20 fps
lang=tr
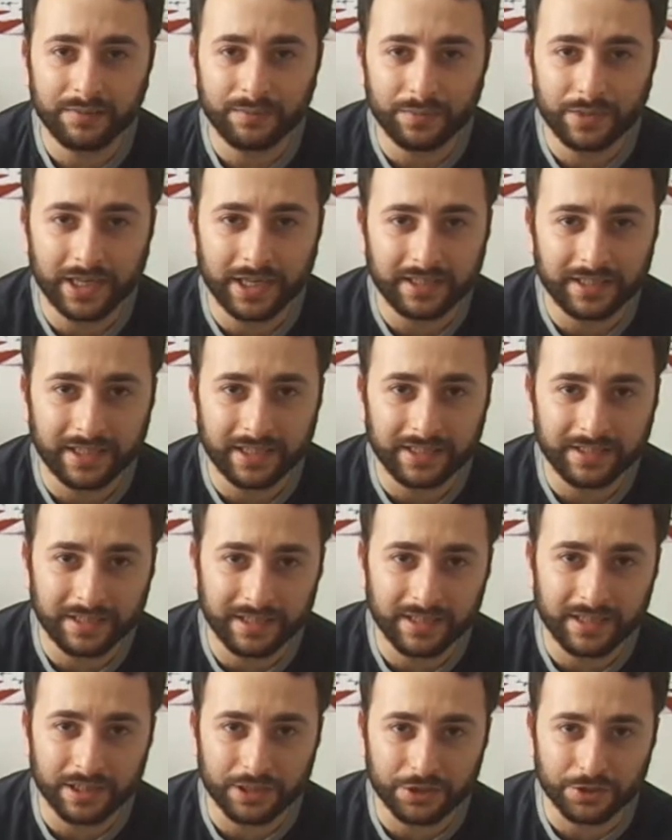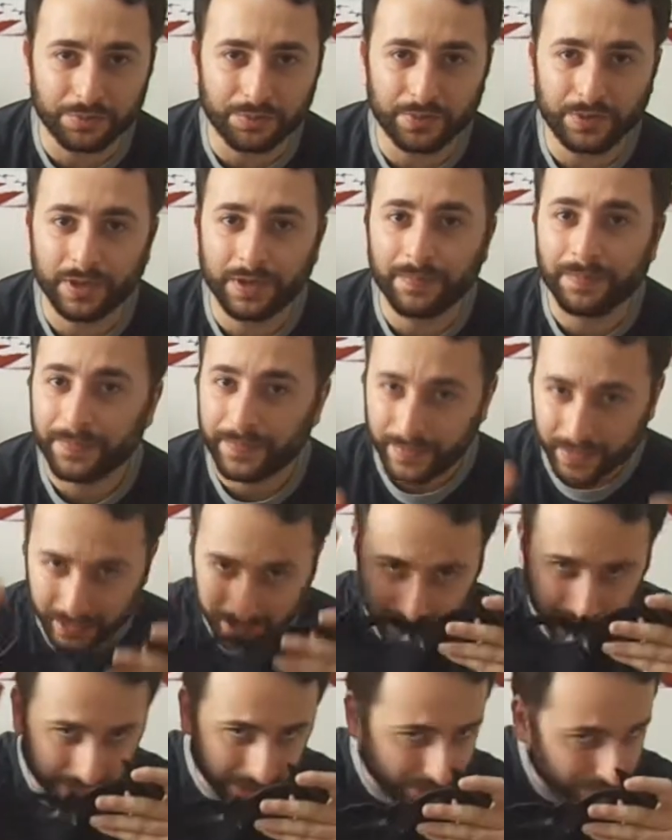birer tane delik açıp
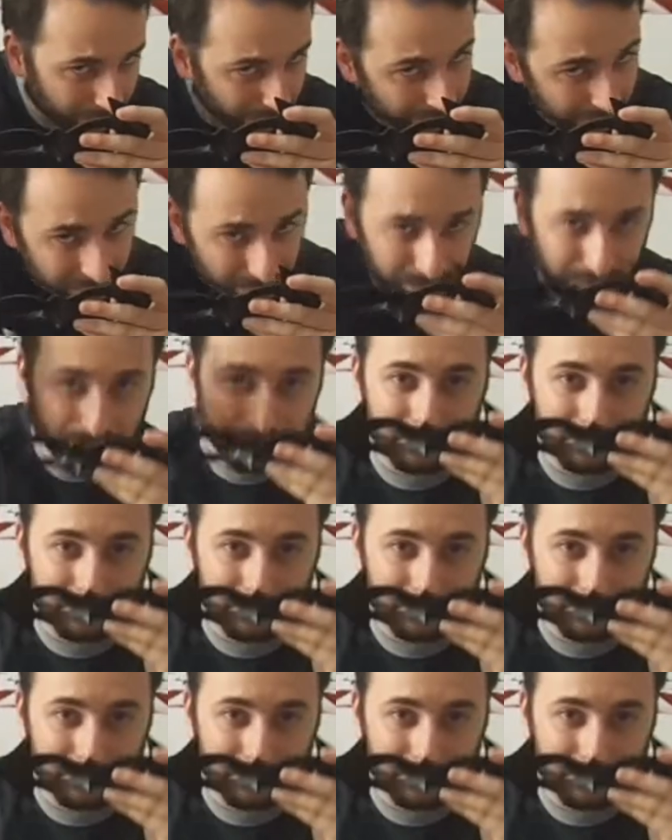herhangi bir ip,